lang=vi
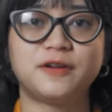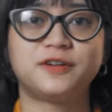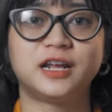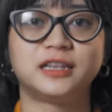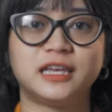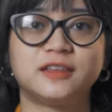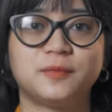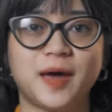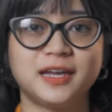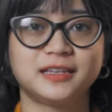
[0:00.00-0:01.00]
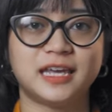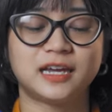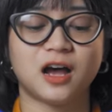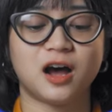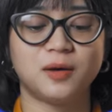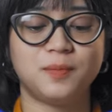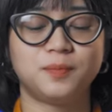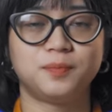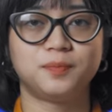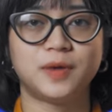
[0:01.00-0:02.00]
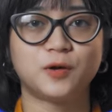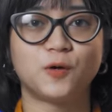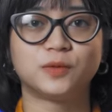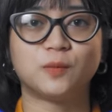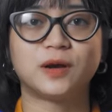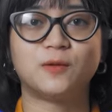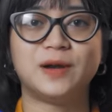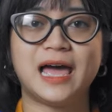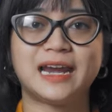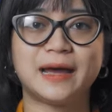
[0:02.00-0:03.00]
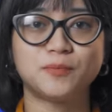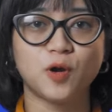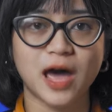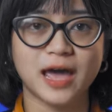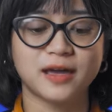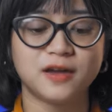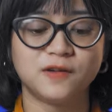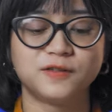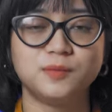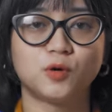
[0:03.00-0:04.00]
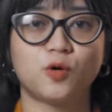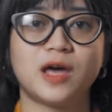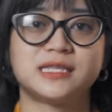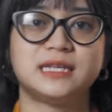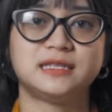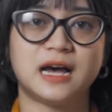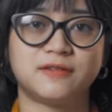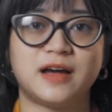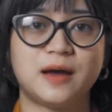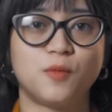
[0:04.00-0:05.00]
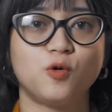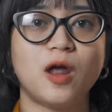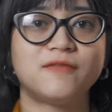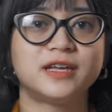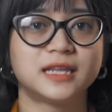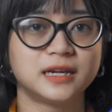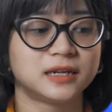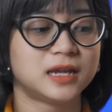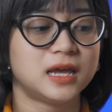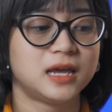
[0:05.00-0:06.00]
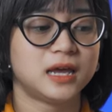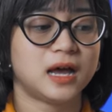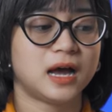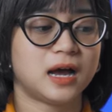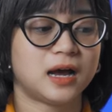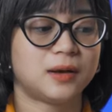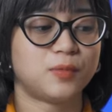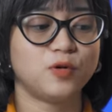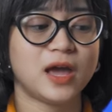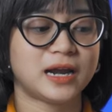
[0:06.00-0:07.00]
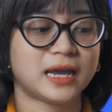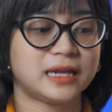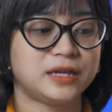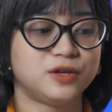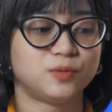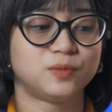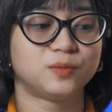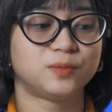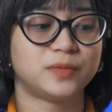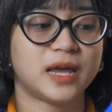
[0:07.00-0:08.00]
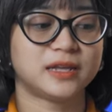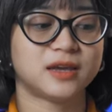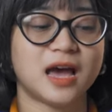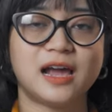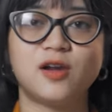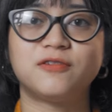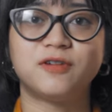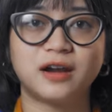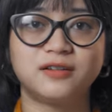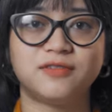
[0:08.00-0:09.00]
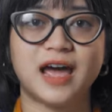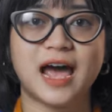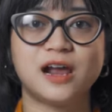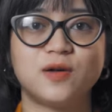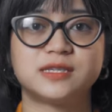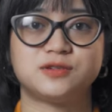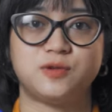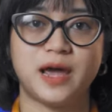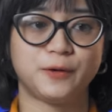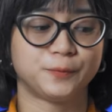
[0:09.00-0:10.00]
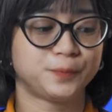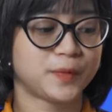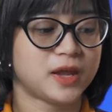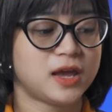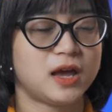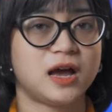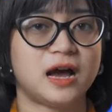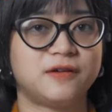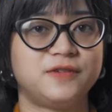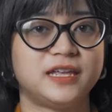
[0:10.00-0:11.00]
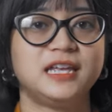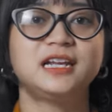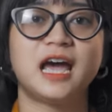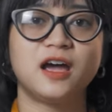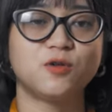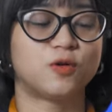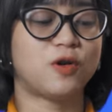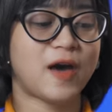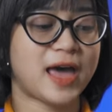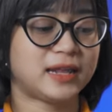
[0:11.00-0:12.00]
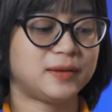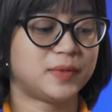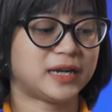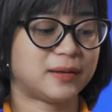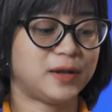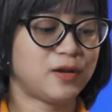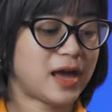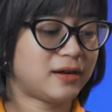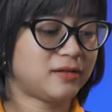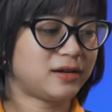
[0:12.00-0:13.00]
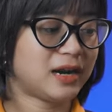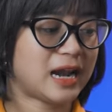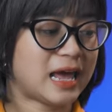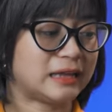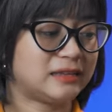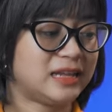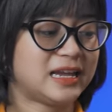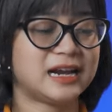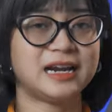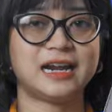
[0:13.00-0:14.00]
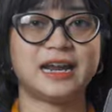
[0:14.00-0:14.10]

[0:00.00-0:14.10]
Reference Theater Pack thì có bao gồm tổng cộng là 5 loa với một loa center và 4 loa vệ tinh. À, 4 loa này thì dùng để cho hai loa front và hai loa surround. À, về thiết kế của loa thì mình cảm thấy loa rất là thiết kế rất là